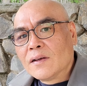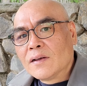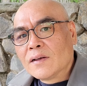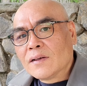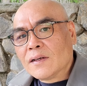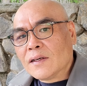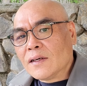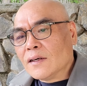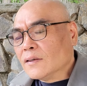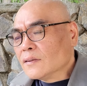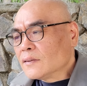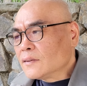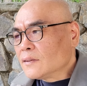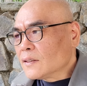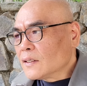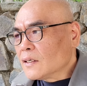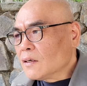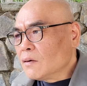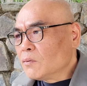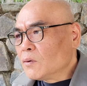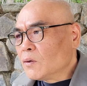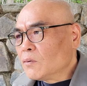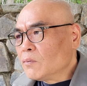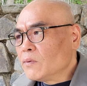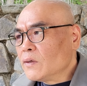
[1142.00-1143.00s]
그 어떻게
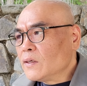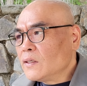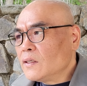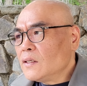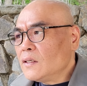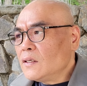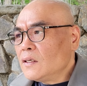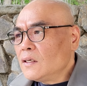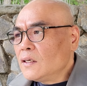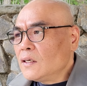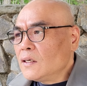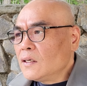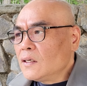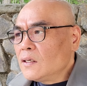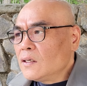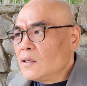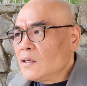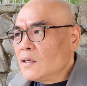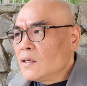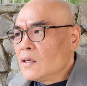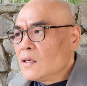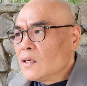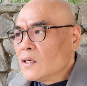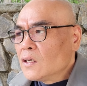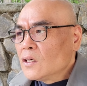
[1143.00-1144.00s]
보면 이
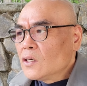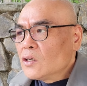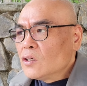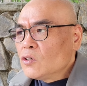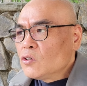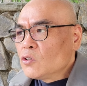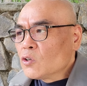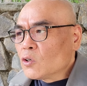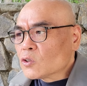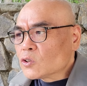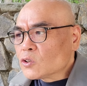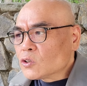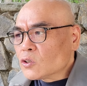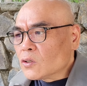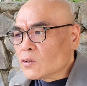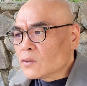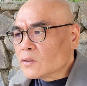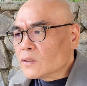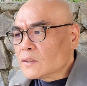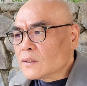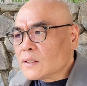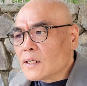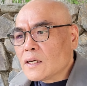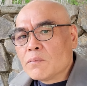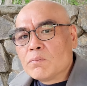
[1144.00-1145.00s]

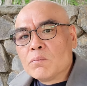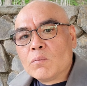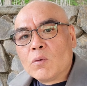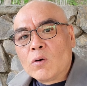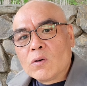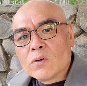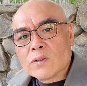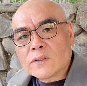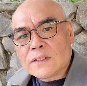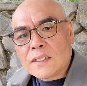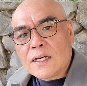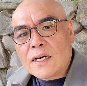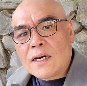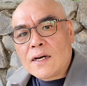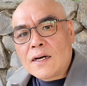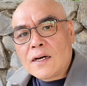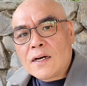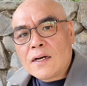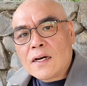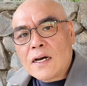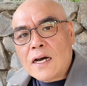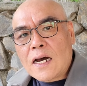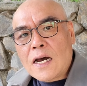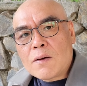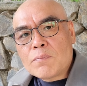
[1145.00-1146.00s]
요소들의 모사
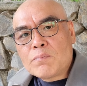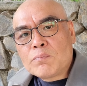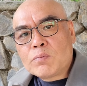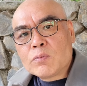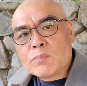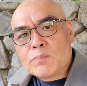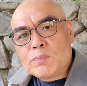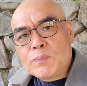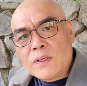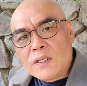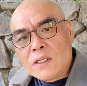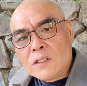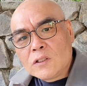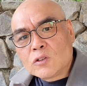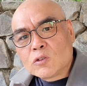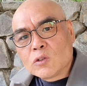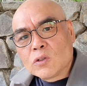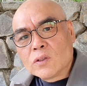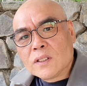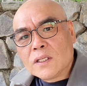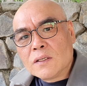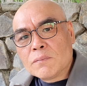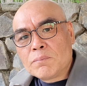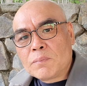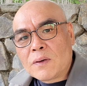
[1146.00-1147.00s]
아프
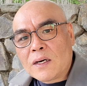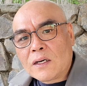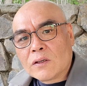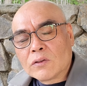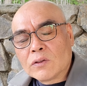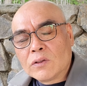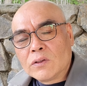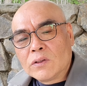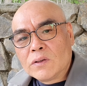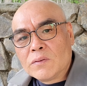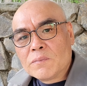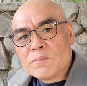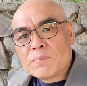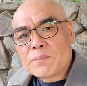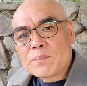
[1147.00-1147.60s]
빌딩이 바로